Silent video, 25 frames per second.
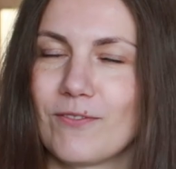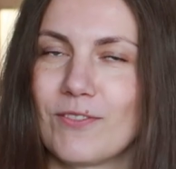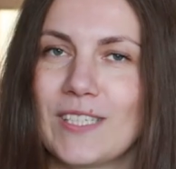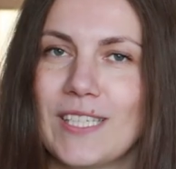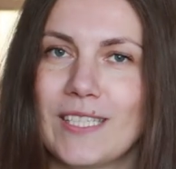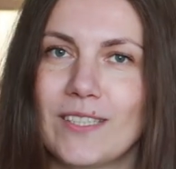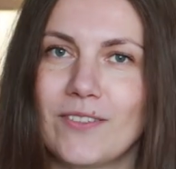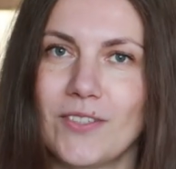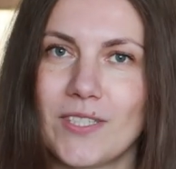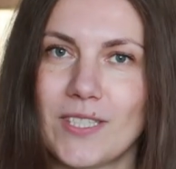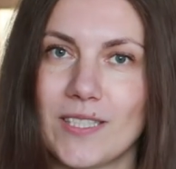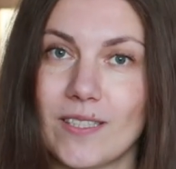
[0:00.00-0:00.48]

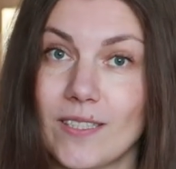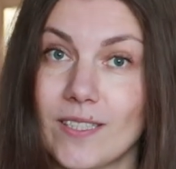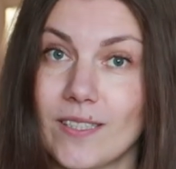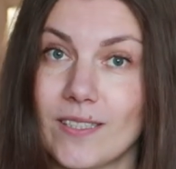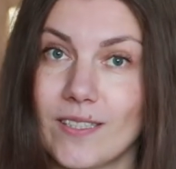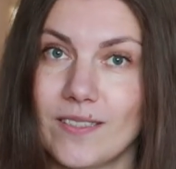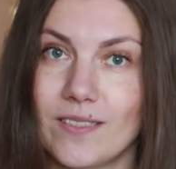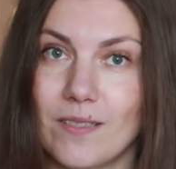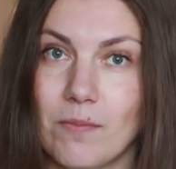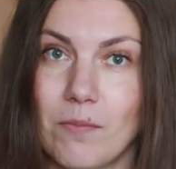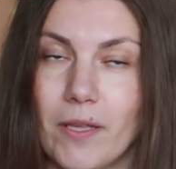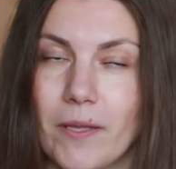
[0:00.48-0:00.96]
вся
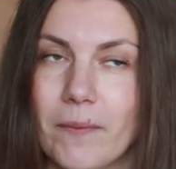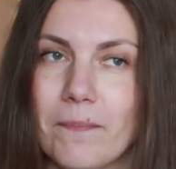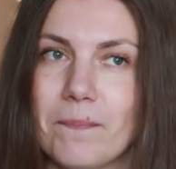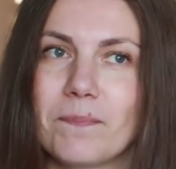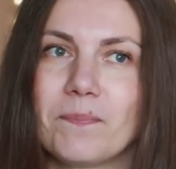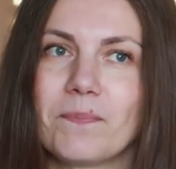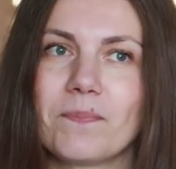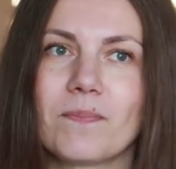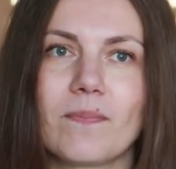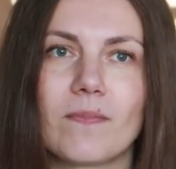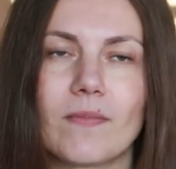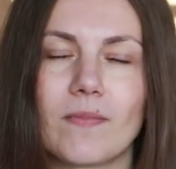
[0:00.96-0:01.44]
ответственность на тебе.
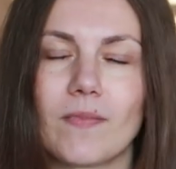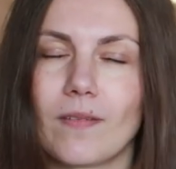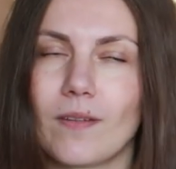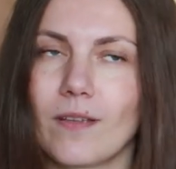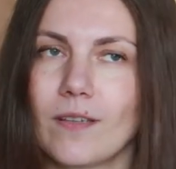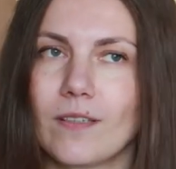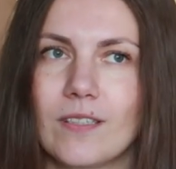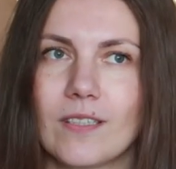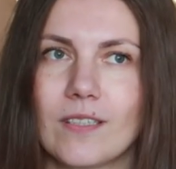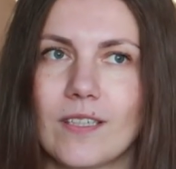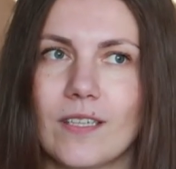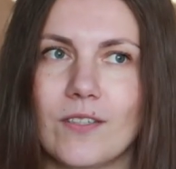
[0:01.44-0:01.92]

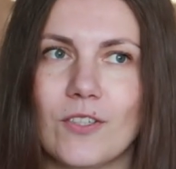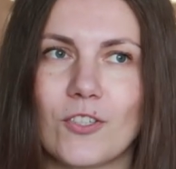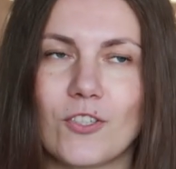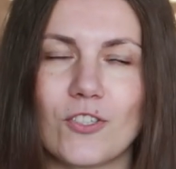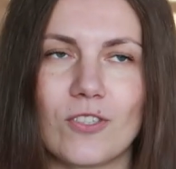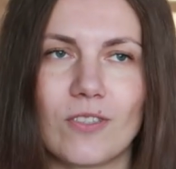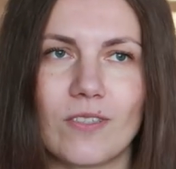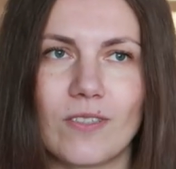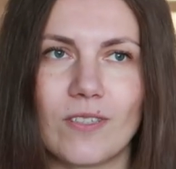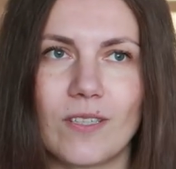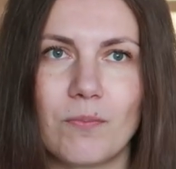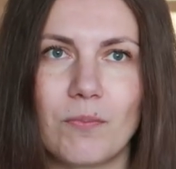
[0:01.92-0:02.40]
Это,
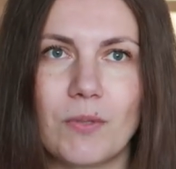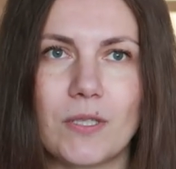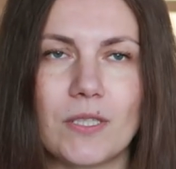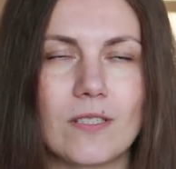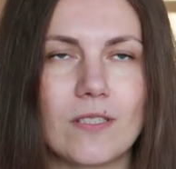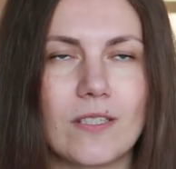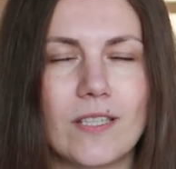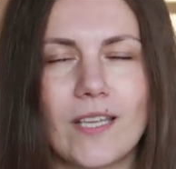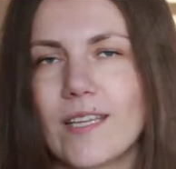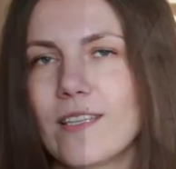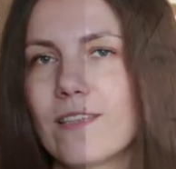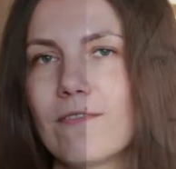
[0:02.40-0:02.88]
конечно, капец.